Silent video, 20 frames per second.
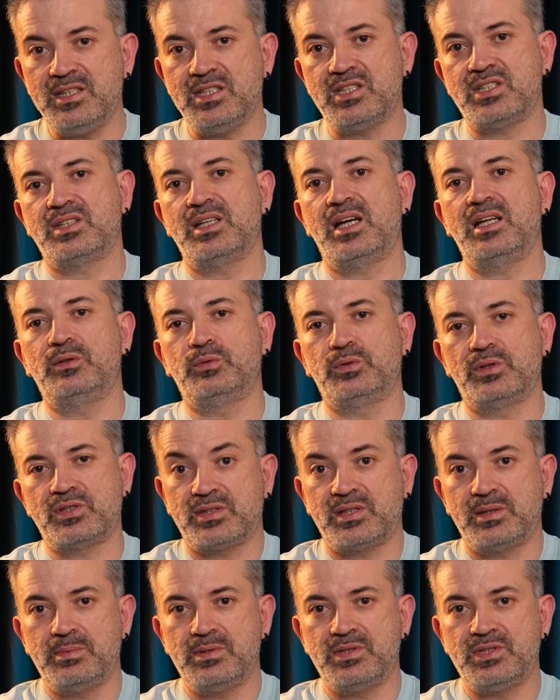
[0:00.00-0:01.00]
işlerle
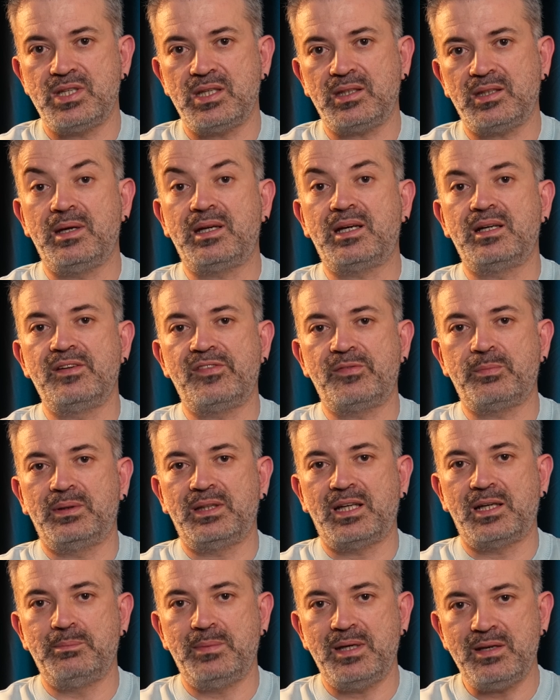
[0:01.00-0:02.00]
uğraştırabilecek
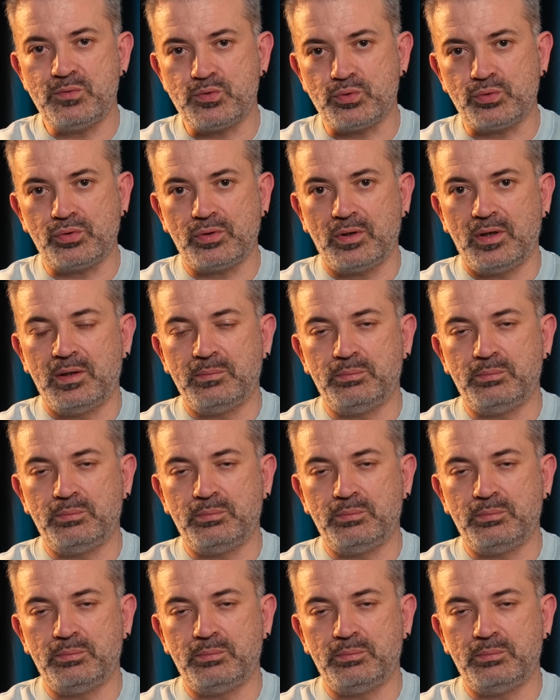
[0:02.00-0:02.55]
mekanizmalar mevcut.